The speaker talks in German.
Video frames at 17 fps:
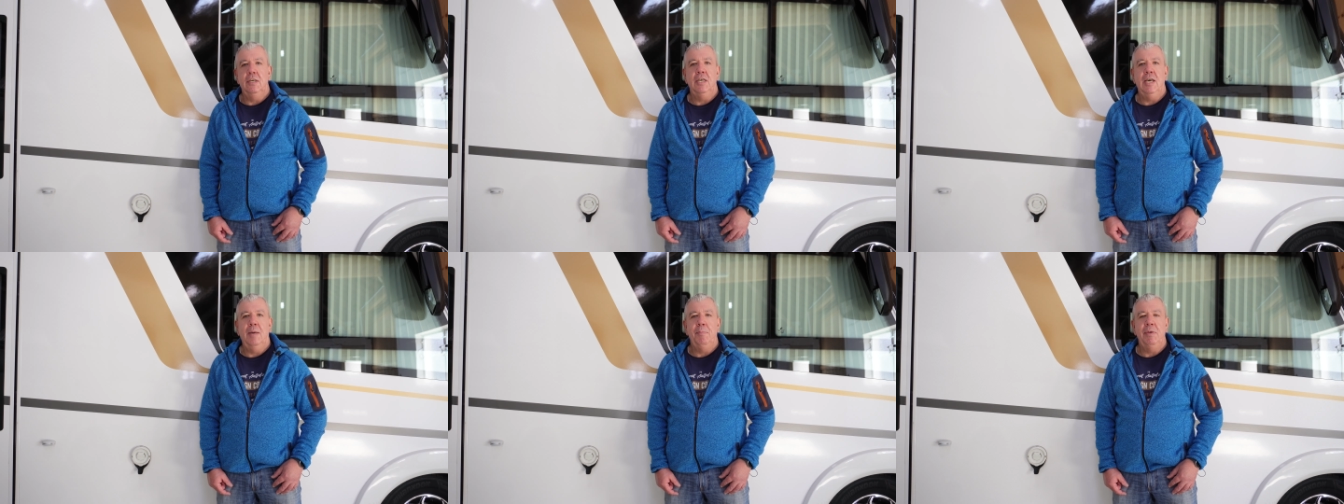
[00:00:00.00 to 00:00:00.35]

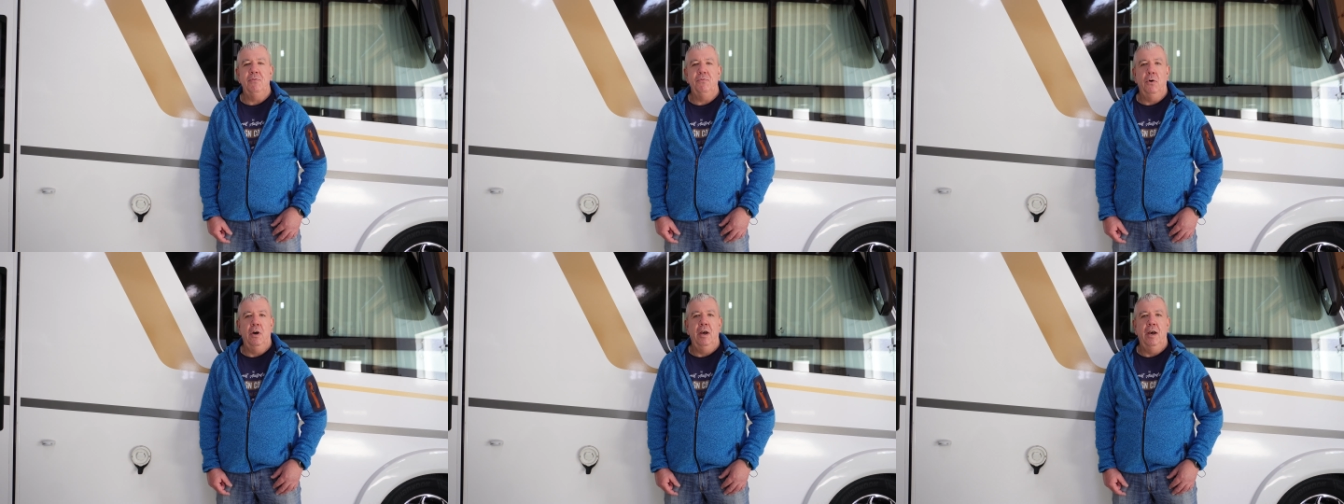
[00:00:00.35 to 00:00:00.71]
Ich habe
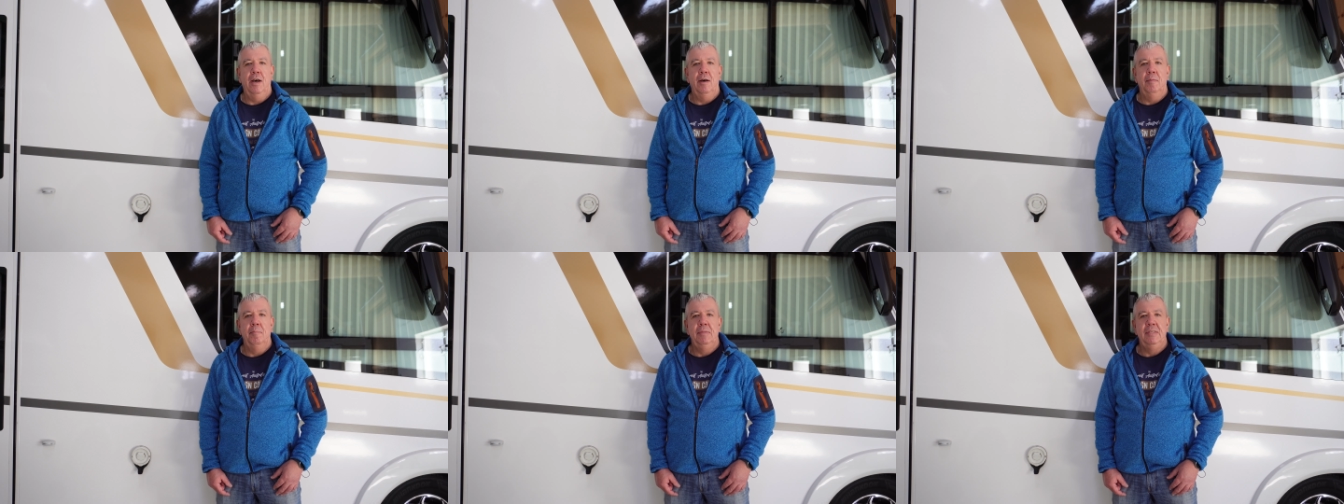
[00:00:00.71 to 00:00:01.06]
mich
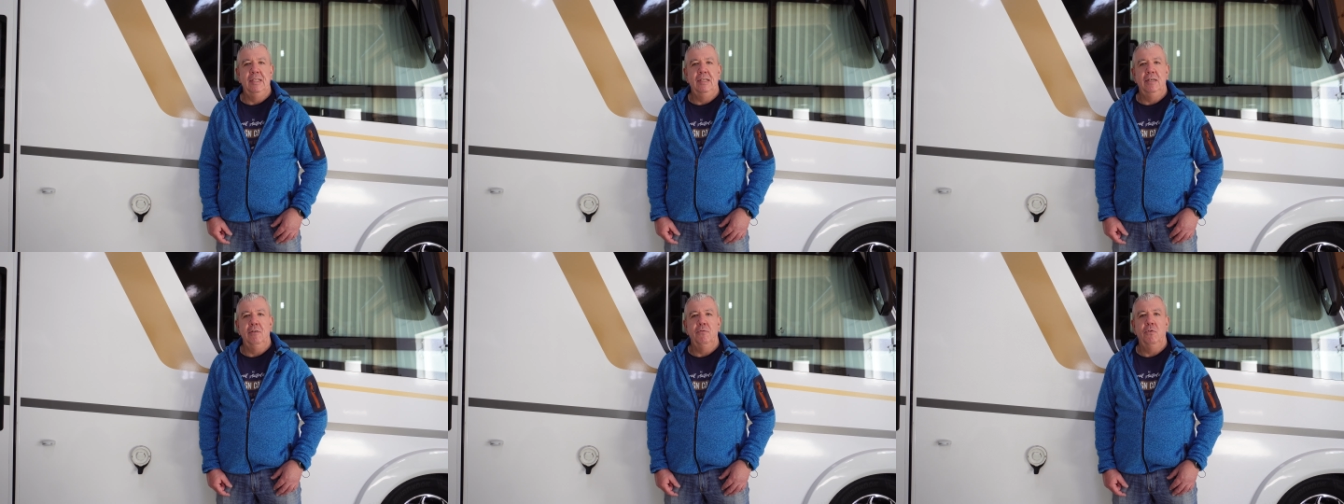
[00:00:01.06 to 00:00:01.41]
vorher ein
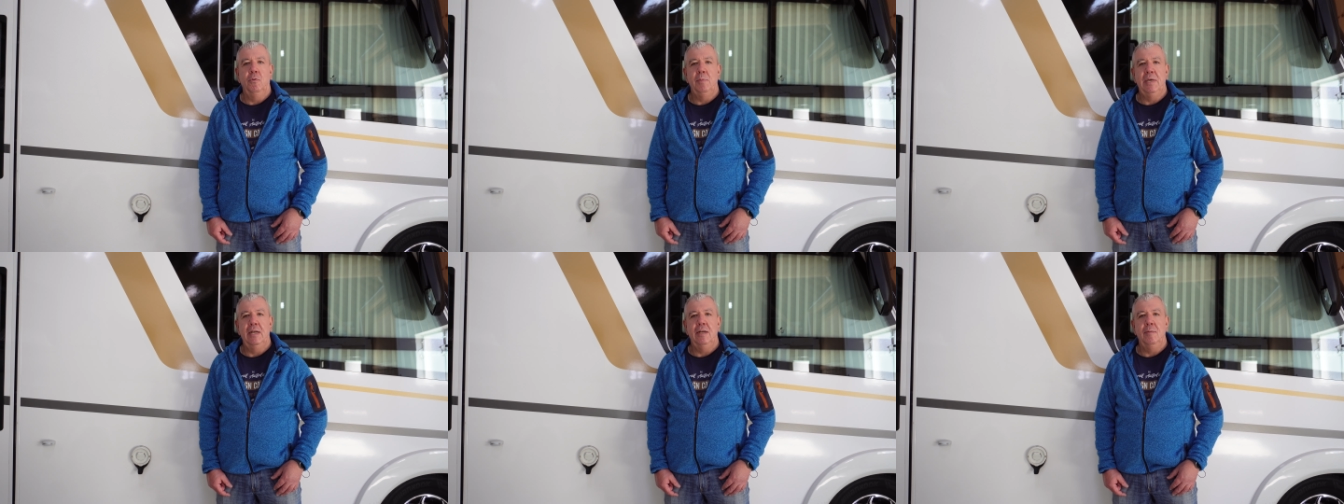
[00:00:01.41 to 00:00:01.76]
bisschen
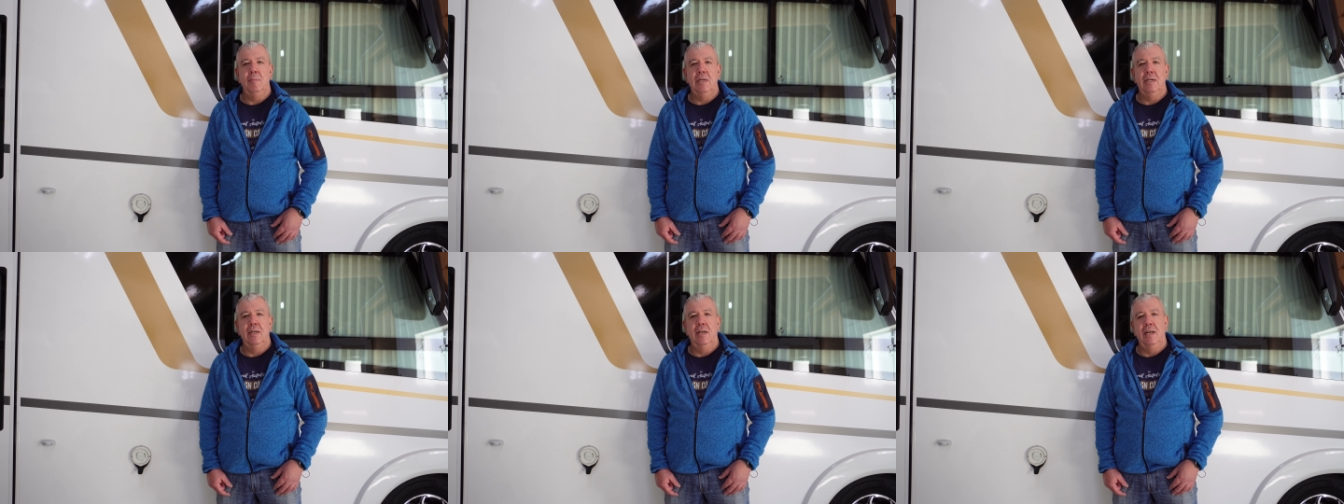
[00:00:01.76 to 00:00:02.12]
informiert
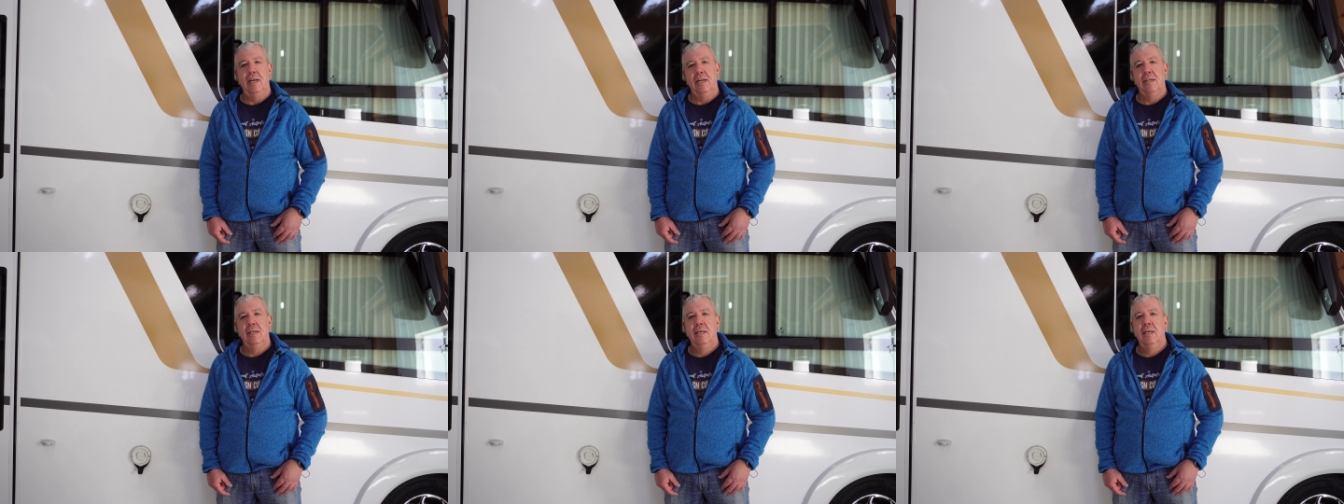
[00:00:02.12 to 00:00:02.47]
im
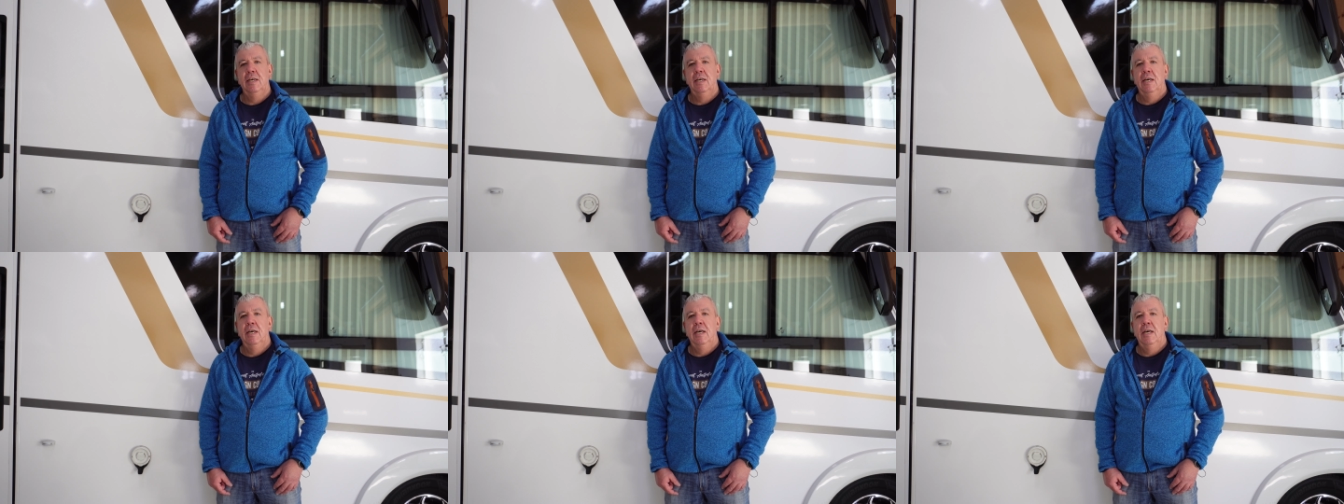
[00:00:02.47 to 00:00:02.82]
Internet.
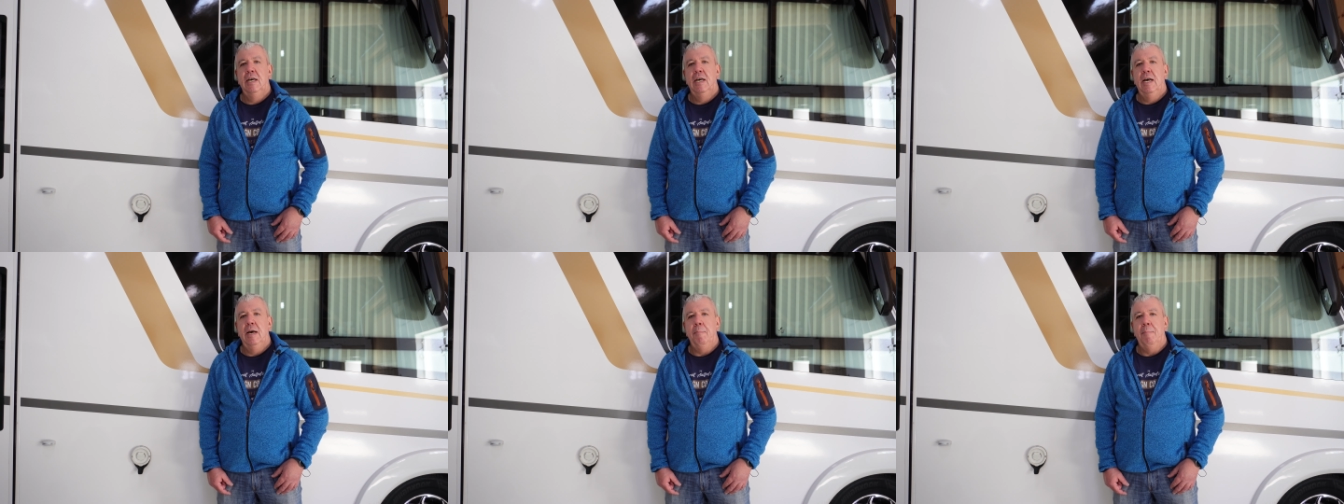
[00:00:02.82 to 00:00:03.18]

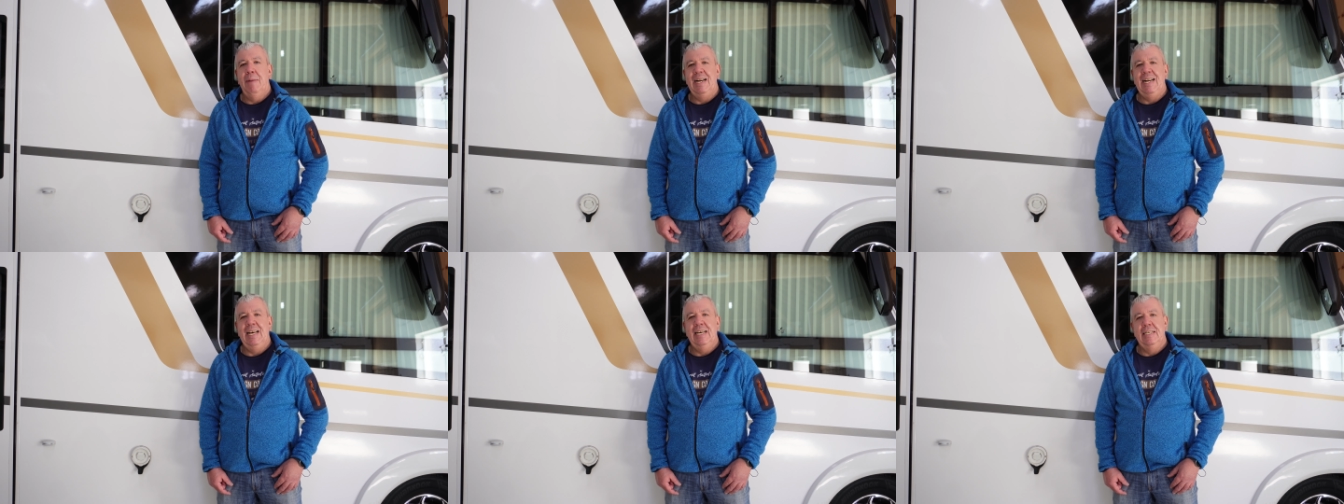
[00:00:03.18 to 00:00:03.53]

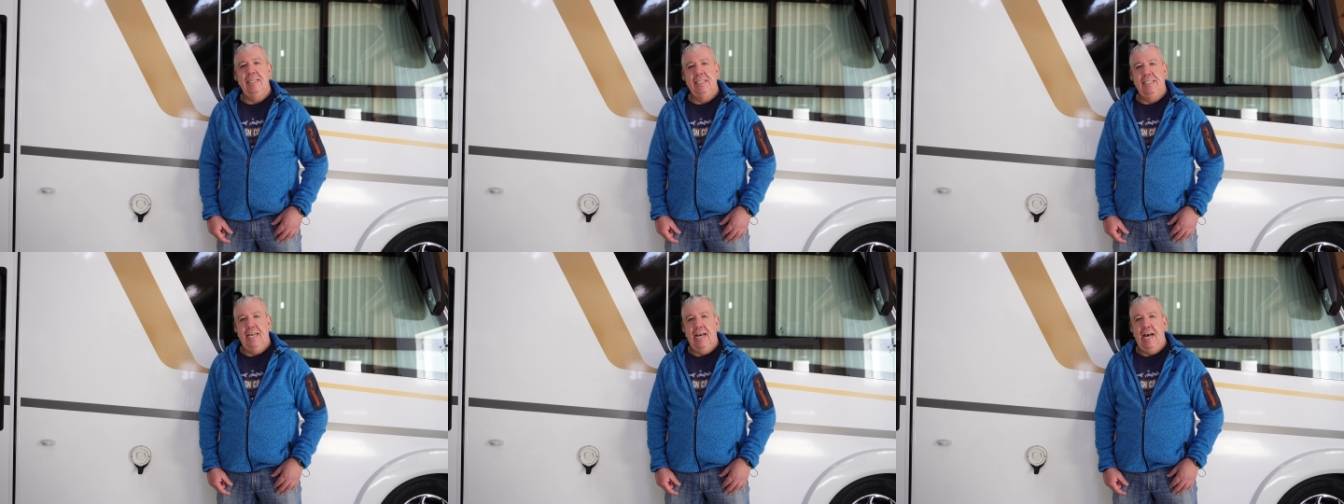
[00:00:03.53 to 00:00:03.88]
Man
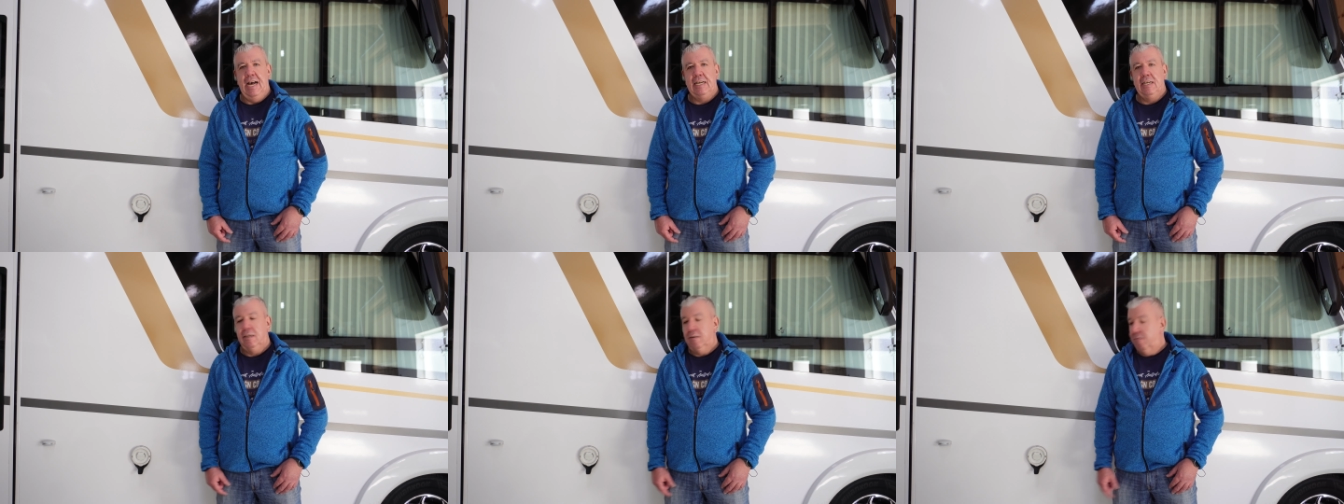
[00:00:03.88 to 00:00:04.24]

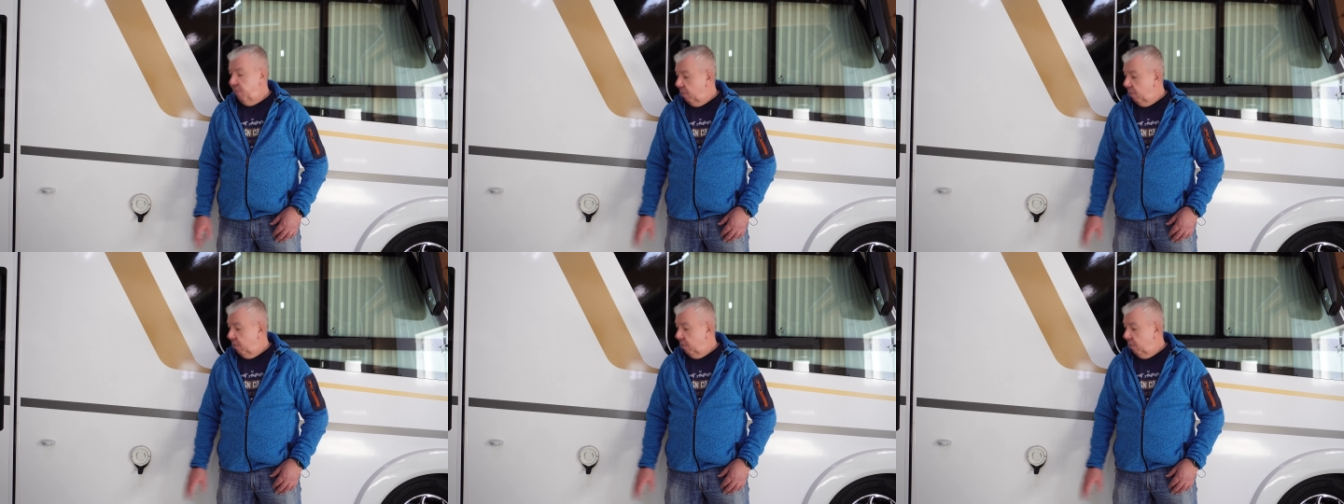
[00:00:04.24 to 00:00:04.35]
sagt,